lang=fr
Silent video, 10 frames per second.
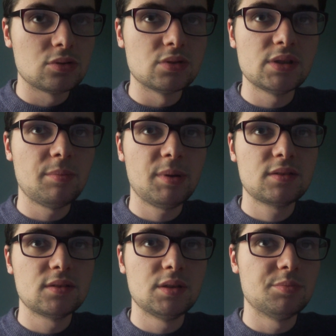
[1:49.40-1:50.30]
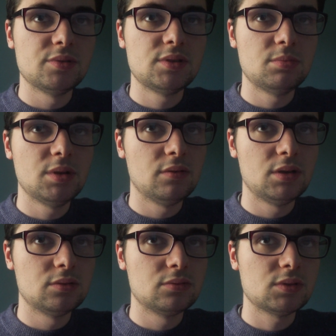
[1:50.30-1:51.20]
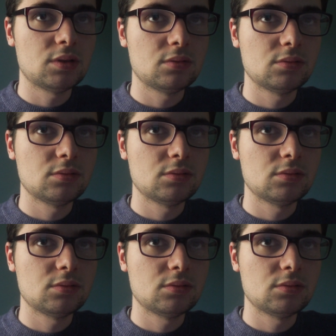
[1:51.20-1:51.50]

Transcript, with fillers: Je savais pas que c'était possible d'avaler tout ça.